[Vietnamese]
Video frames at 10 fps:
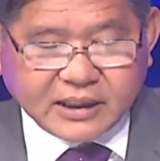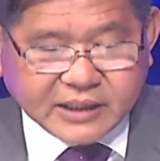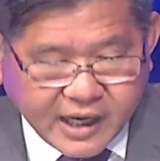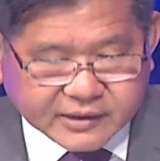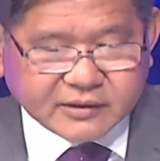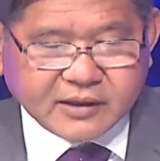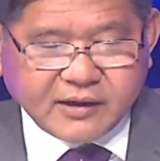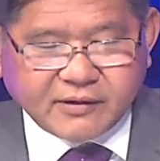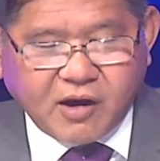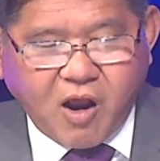Hình thiệt,
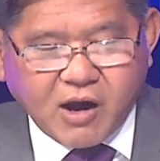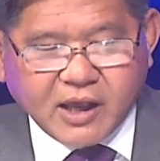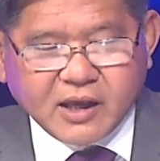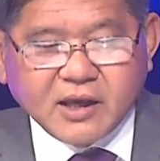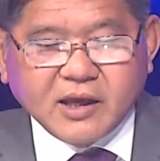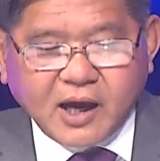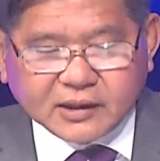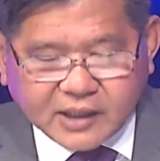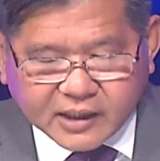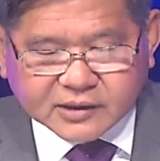à, nói rõ là
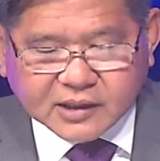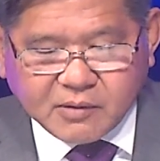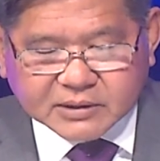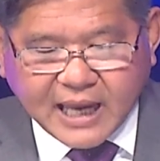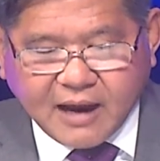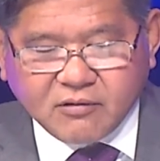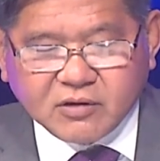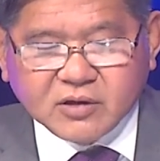hình thiệt, không có xạo.